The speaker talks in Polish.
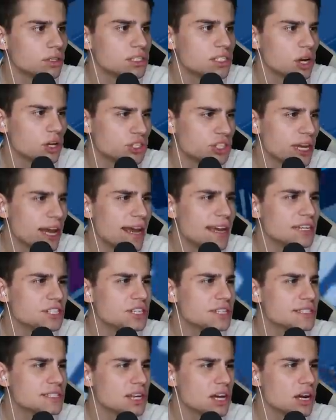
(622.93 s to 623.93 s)
No i co, dzieje
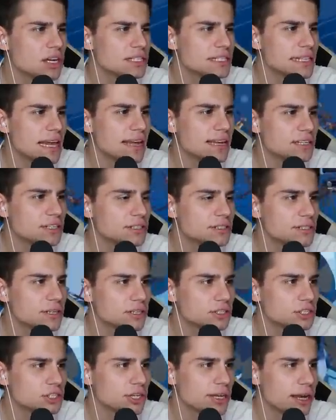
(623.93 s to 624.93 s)
się coś, stanie się
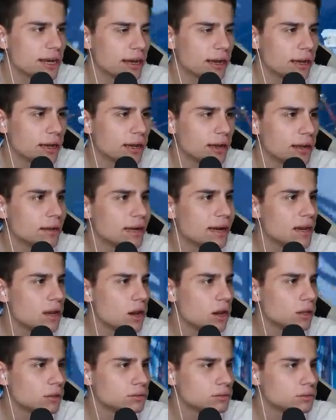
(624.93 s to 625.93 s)
coś czy nie?
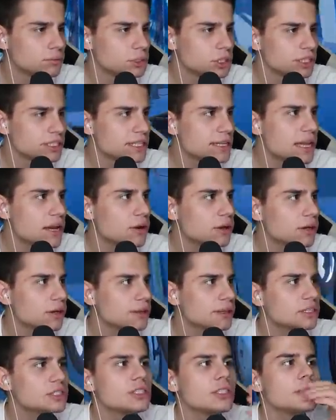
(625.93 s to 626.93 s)
Halo, przyjdzie ta
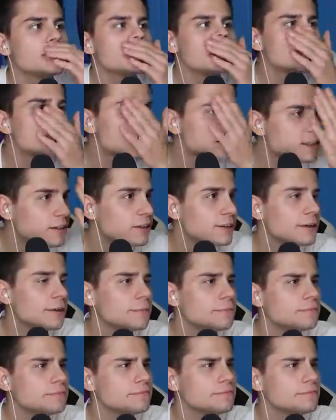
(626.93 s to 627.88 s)
ochrona czy nie przyjdzie ochrona?